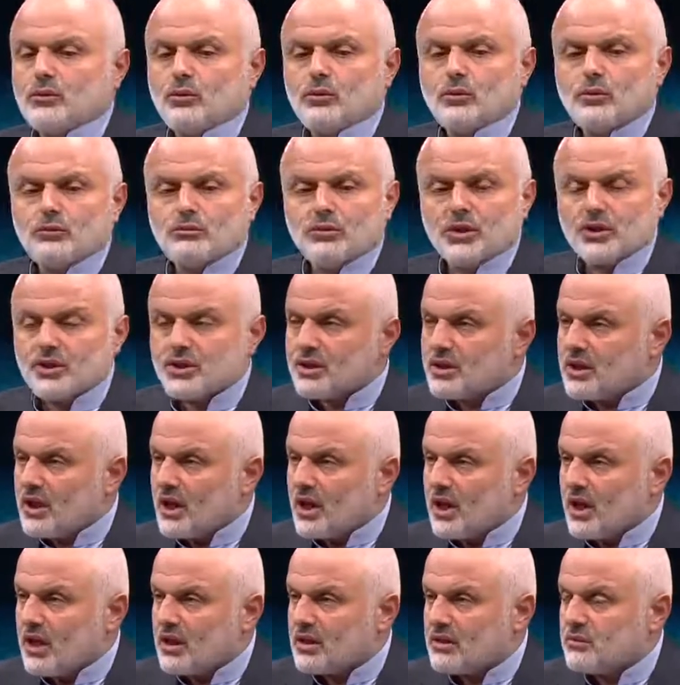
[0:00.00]
onun başını
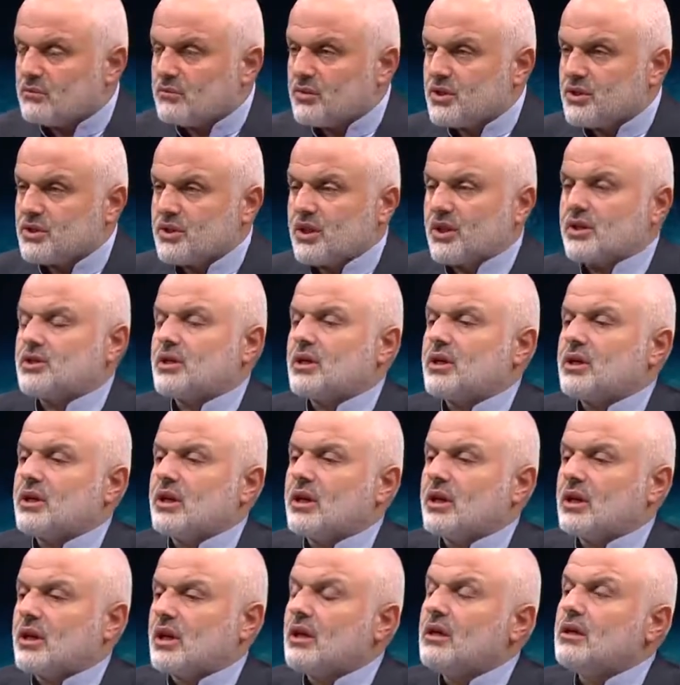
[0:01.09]
ağrıtmayacak
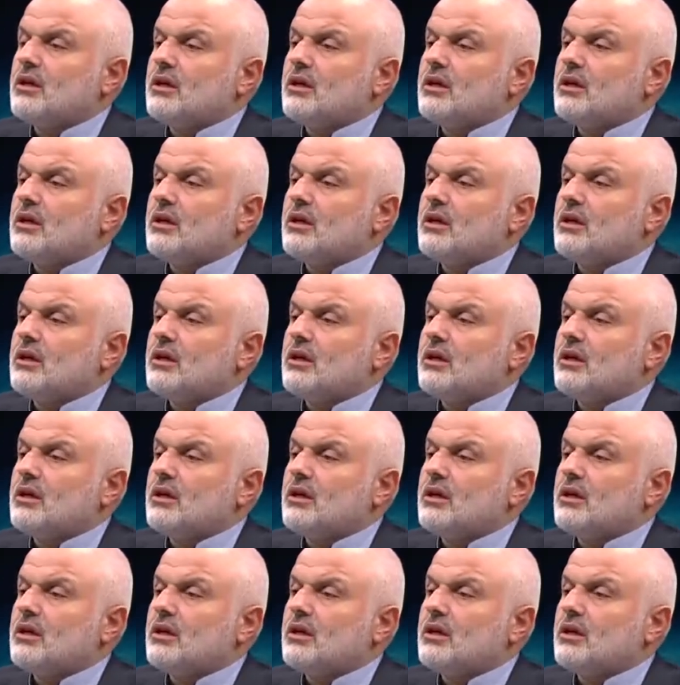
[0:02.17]
şekilde,